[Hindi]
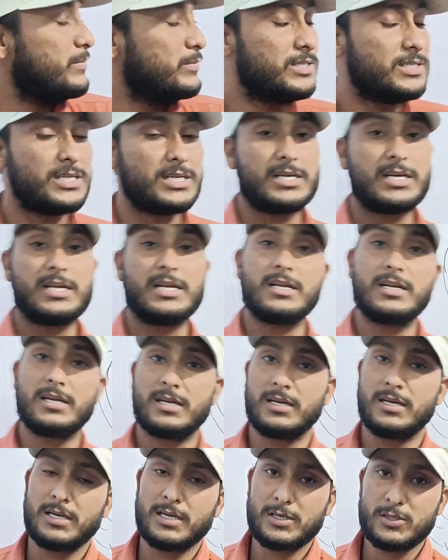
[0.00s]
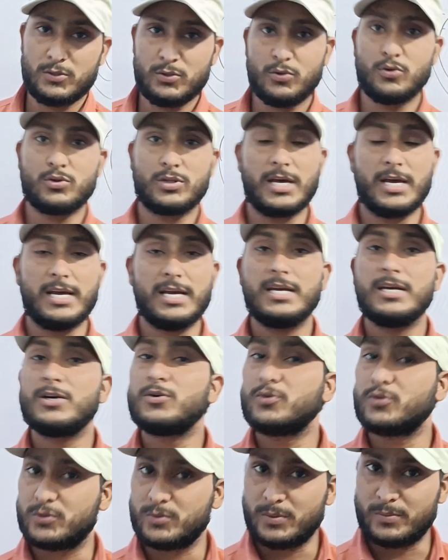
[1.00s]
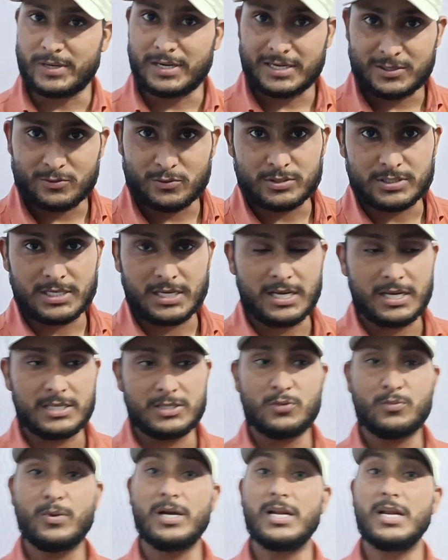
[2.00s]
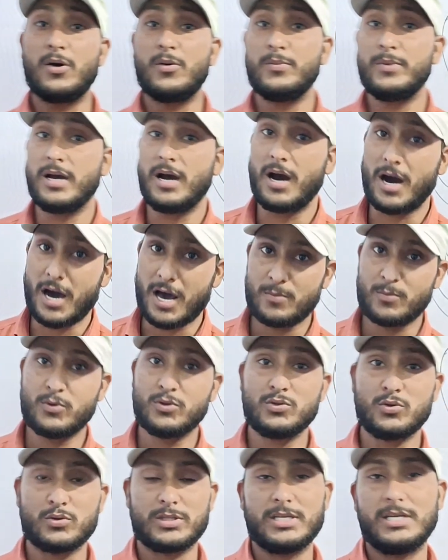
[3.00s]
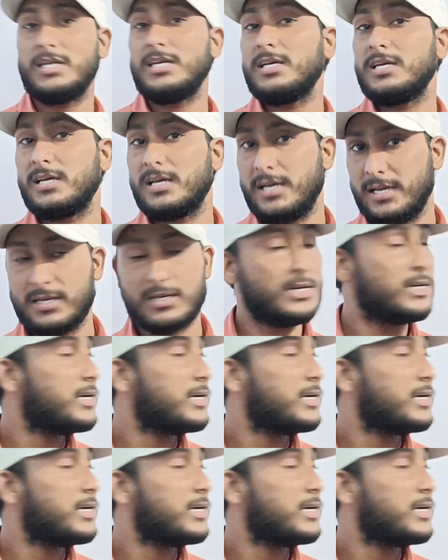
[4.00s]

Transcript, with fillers: में एम चक्कर जो होता है उसमें ब्लीडिंग होती है जो महिलाओं में हार्मोन्स होते हैं